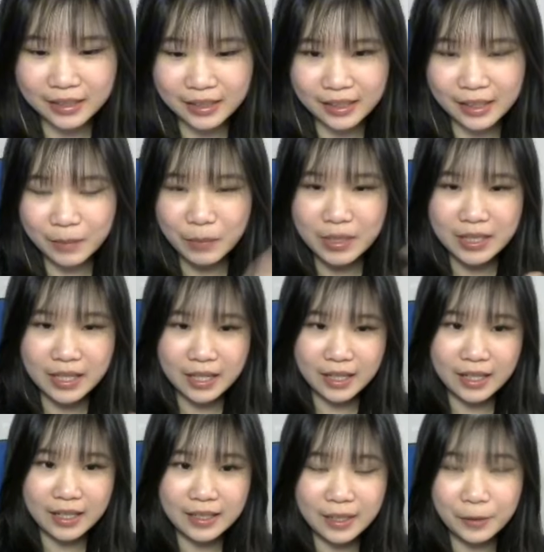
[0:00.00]
kayak
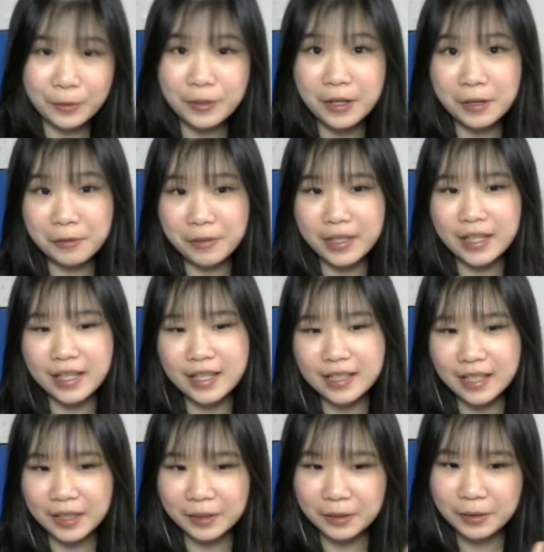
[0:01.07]
misalkan Garuda Wings
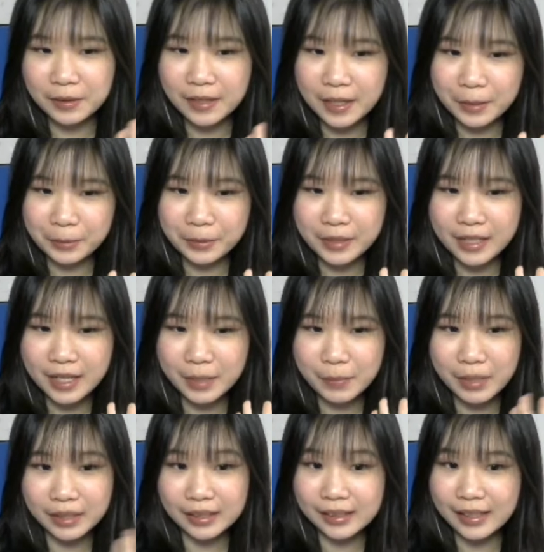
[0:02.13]
atau Garuda
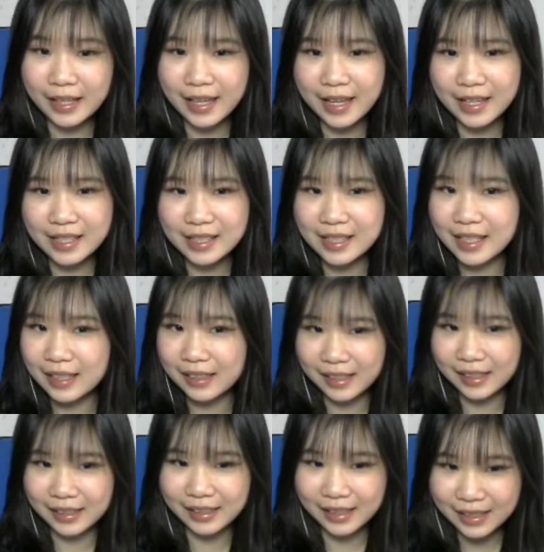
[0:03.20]
Battle Axe dan
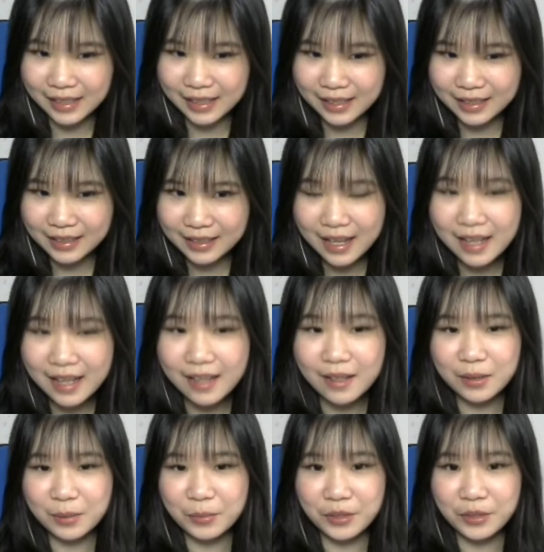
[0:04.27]
lain-lain
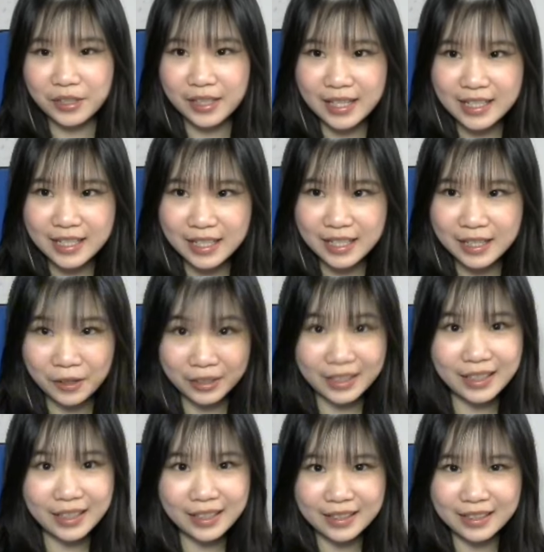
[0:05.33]
semoga aja
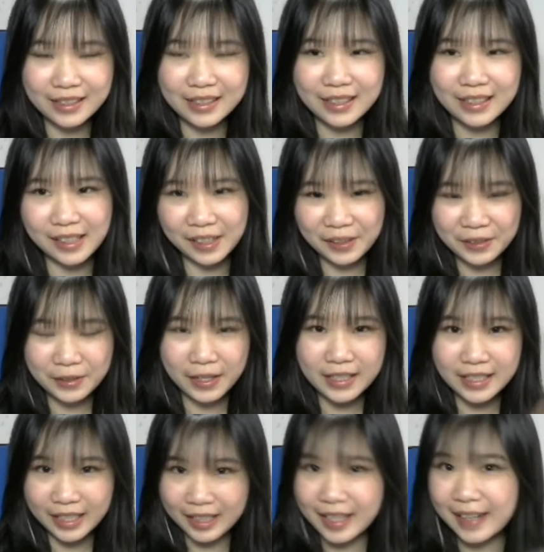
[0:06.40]
hoki ya jadi langsung
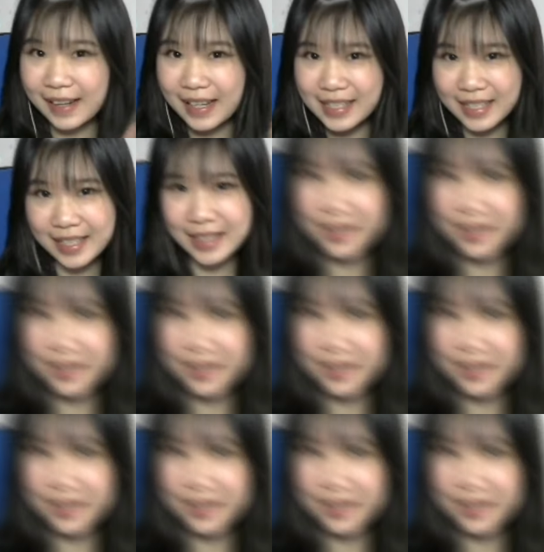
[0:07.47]
aja kita gacha